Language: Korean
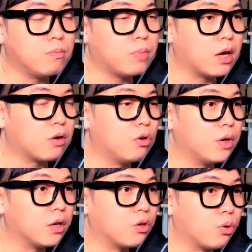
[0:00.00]

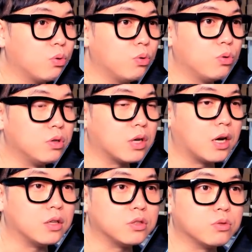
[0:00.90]
베컴의 결혼을
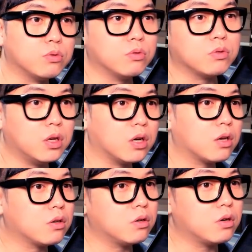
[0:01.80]
가지고
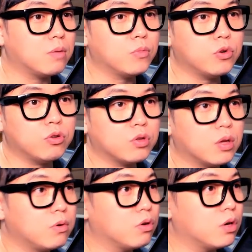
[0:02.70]
이야기를 한번
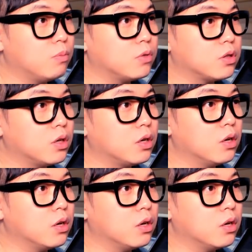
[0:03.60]
해보려고 합니다